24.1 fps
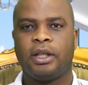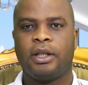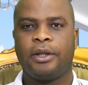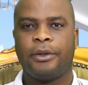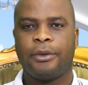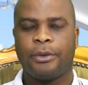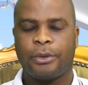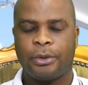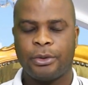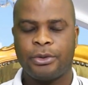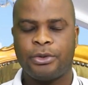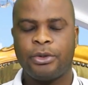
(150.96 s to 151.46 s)

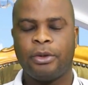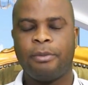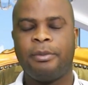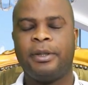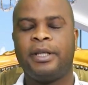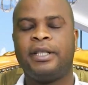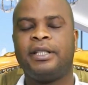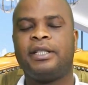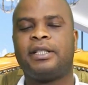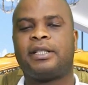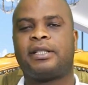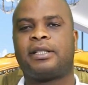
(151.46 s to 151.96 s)
Que Dieu
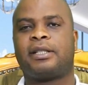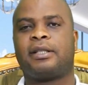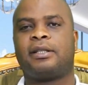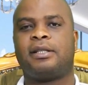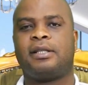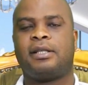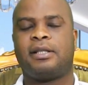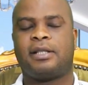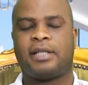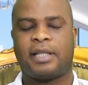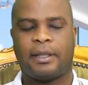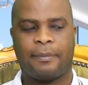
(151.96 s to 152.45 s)
bénisse
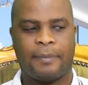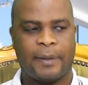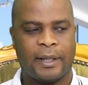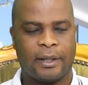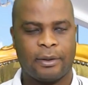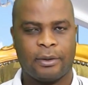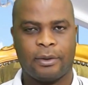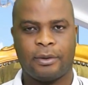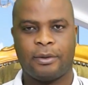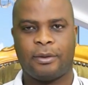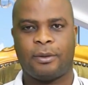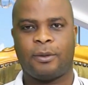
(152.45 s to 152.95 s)
sa
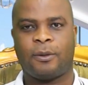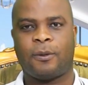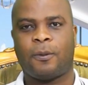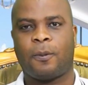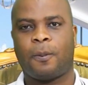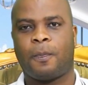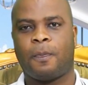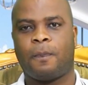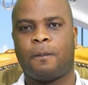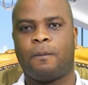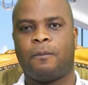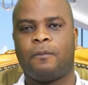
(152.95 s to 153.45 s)
parole.
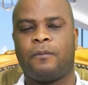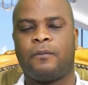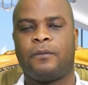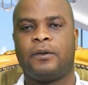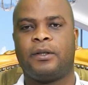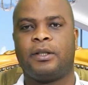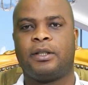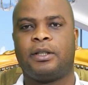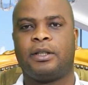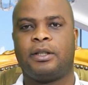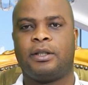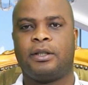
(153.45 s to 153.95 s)

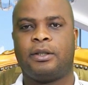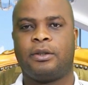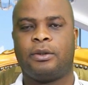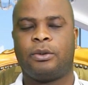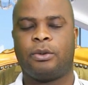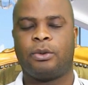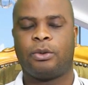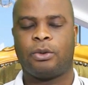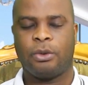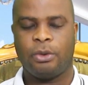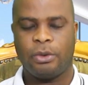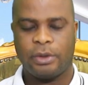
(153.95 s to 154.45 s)

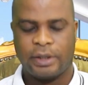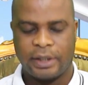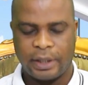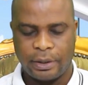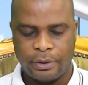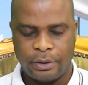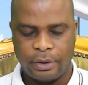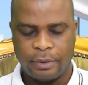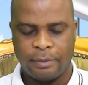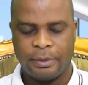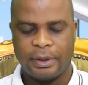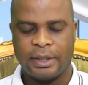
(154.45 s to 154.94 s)
Que le
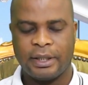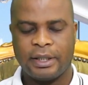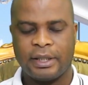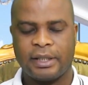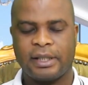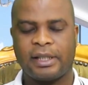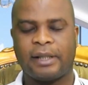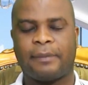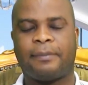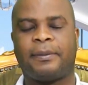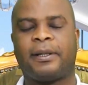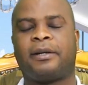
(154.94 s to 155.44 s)
Seigneur bénisse
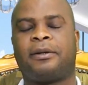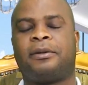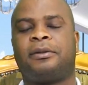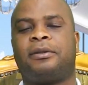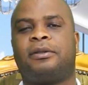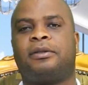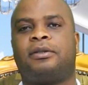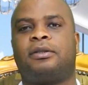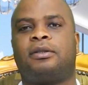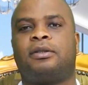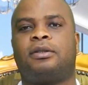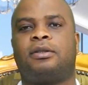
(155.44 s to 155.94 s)
sa parole.
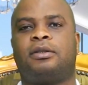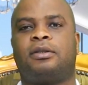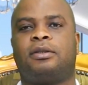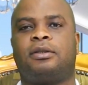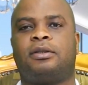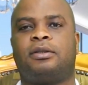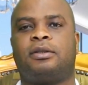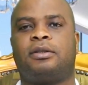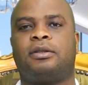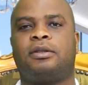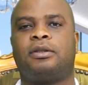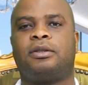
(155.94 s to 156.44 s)

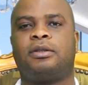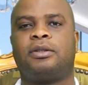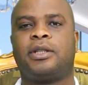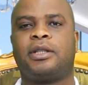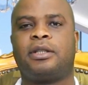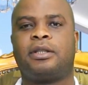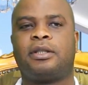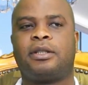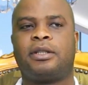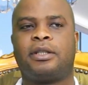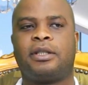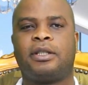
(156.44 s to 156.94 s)

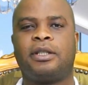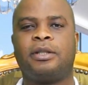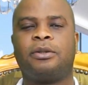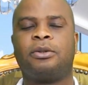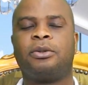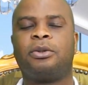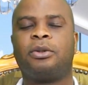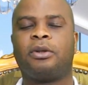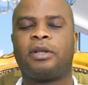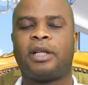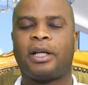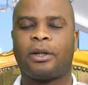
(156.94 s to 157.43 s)
Qui nous
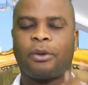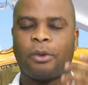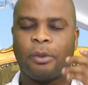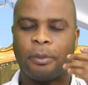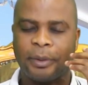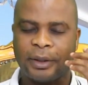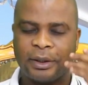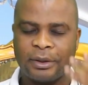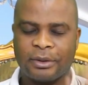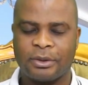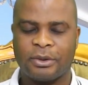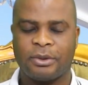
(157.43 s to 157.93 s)
donne la
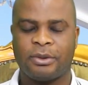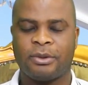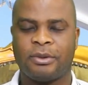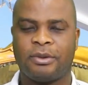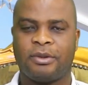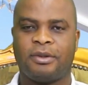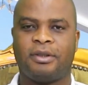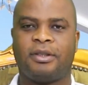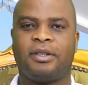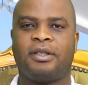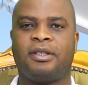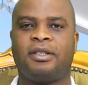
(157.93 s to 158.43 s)
compréhension.
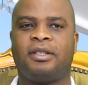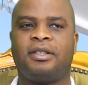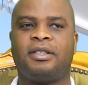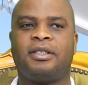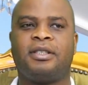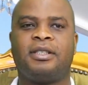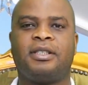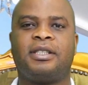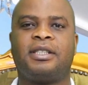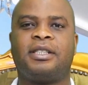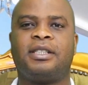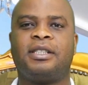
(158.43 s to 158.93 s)

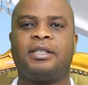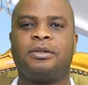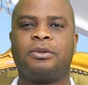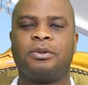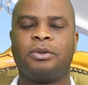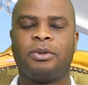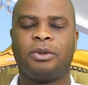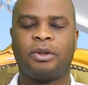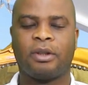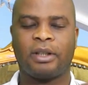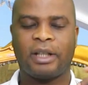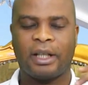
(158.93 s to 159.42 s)
Qui nous
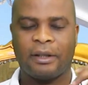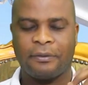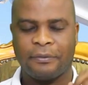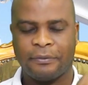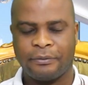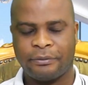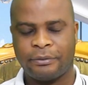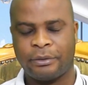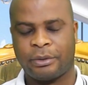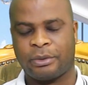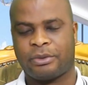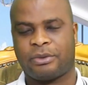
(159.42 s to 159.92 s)
donne la
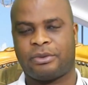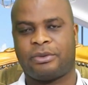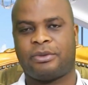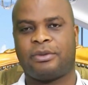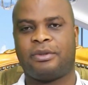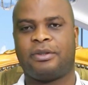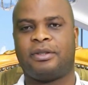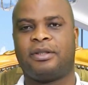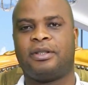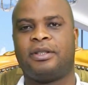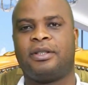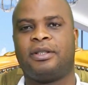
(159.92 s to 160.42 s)
force
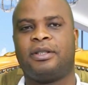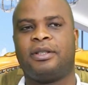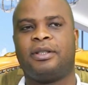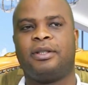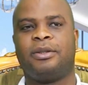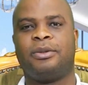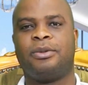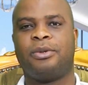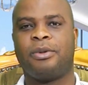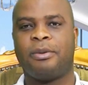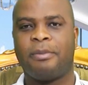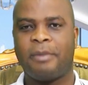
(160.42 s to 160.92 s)

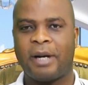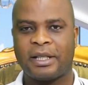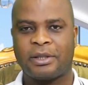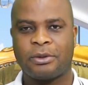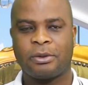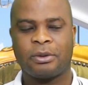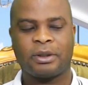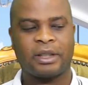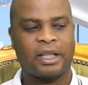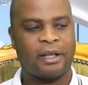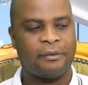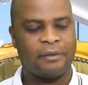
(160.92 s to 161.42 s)
de marcher au
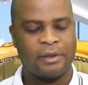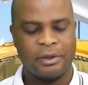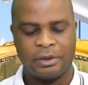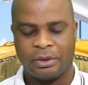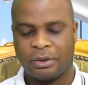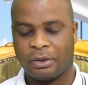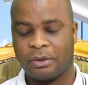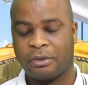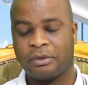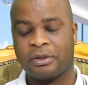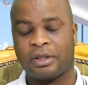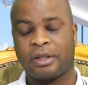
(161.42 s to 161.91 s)
travers de ce
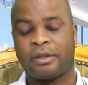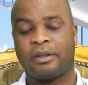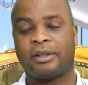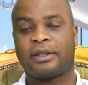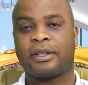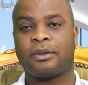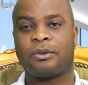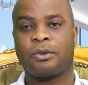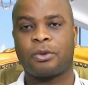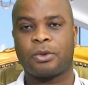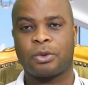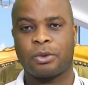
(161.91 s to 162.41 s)
que nous allons
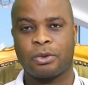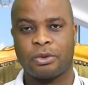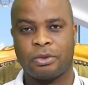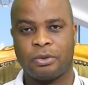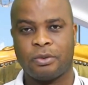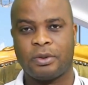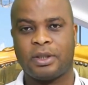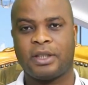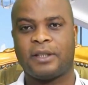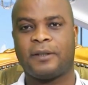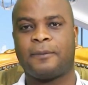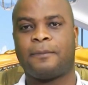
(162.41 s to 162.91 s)
entendre
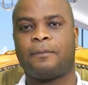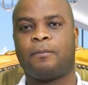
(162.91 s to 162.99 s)
aujourd'hui.